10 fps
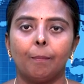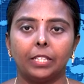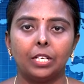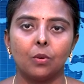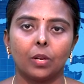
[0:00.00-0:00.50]

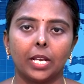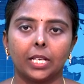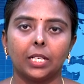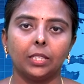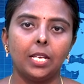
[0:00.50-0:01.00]

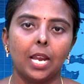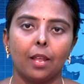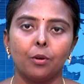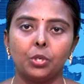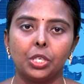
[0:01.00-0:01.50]
பதினோராயிரத்து
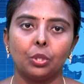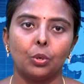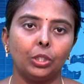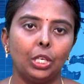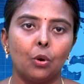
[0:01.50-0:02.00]
எழுநூற்றி
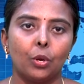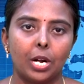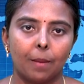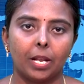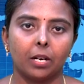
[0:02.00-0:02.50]
தொண்ணூத்தி ஓரு
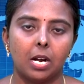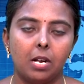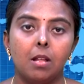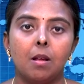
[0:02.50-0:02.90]
நபர்கள்